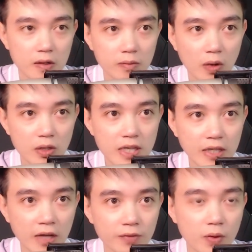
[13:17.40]
Bỏ xa
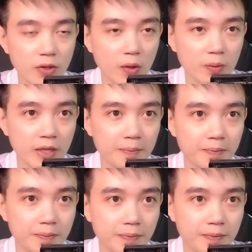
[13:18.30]
thành phố nhộn nhịp,
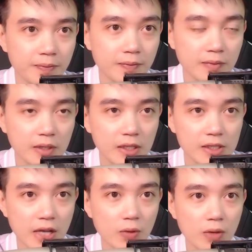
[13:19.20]
chiếc
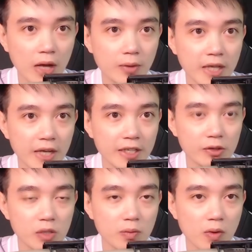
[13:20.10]
xe của lão chạy vào
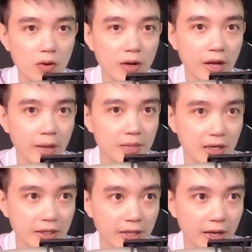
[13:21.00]
trong một con hẻm vắng
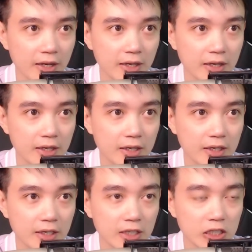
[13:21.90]
vẻ,
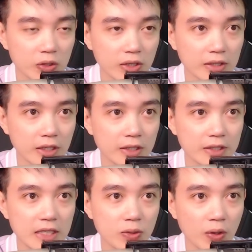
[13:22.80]
rồi từ từ
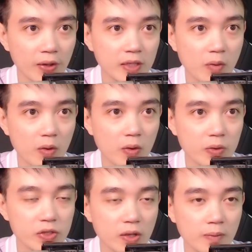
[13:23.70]
di chuyển tới một khu
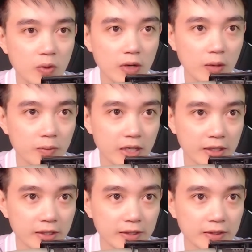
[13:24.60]
xóm có đông dân.
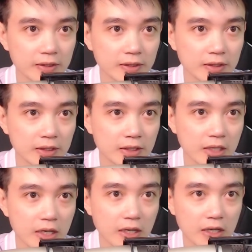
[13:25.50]

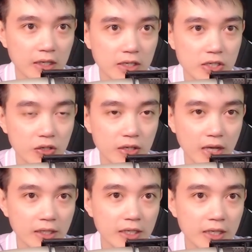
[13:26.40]
Xưởng
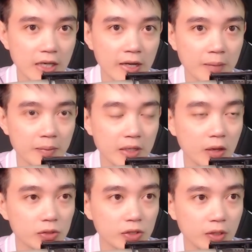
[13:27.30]
ảnh kia lại nằm ở đầu
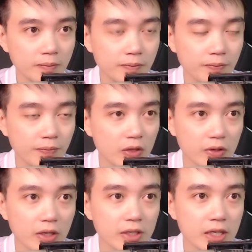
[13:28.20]
xóm, cho
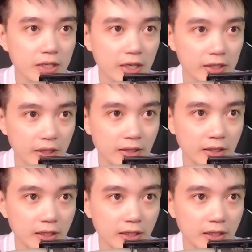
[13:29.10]
nên rất dễ thấy.